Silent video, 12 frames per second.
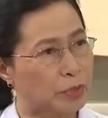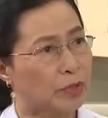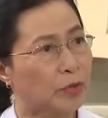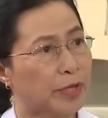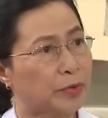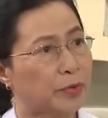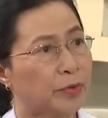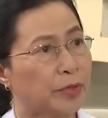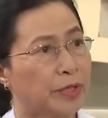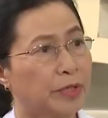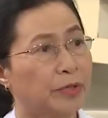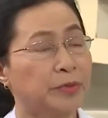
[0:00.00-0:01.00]
những cái loại thuốc
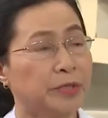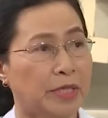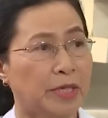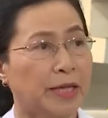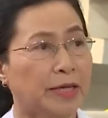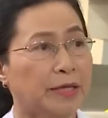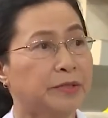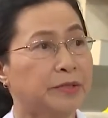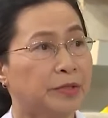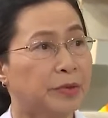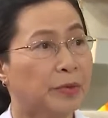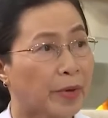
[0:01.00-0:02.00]
để điều chỉnh lại cái
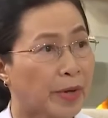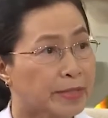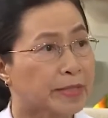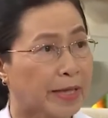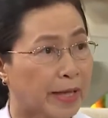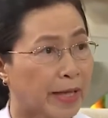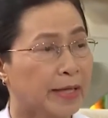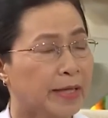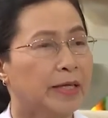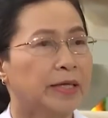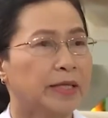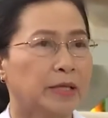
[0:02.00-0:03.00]
đường tiêu hóa chẳng hạn
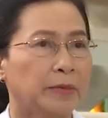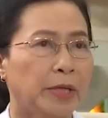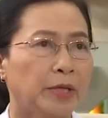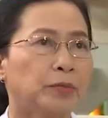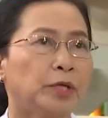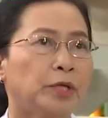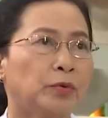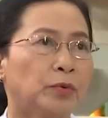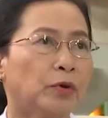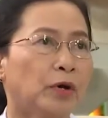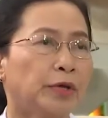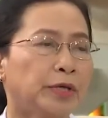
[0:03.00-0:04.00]
thì bên đông y
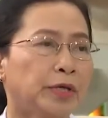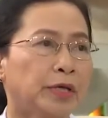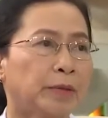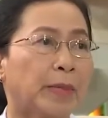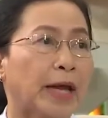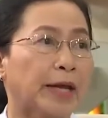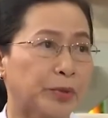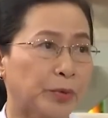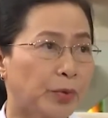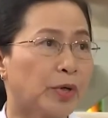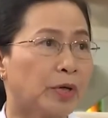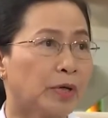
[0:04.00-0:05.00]
cũng có những cái bài
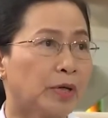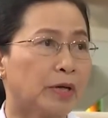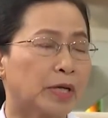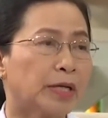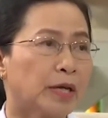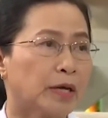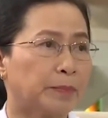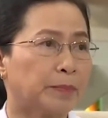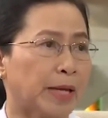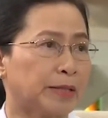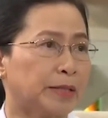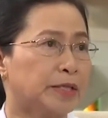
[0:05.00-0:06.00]
thuốc kết hợp
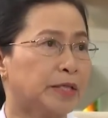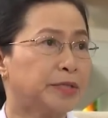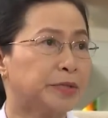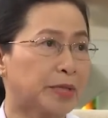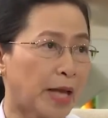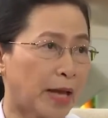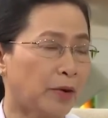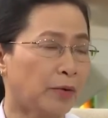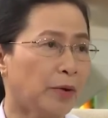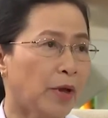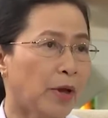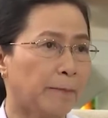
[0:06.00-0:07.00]
bằng những cái dược
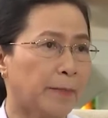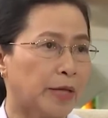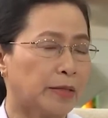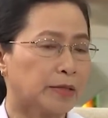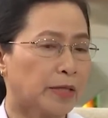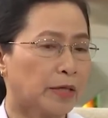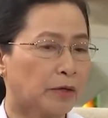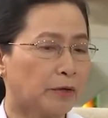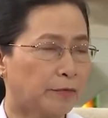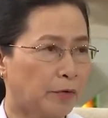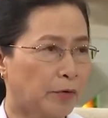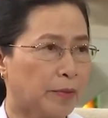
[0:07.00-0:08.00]
thảo mà nó sẽ có
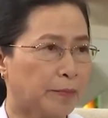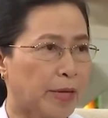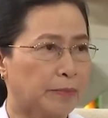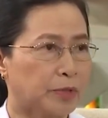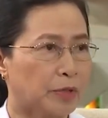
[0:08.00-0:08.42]
phối hợp làm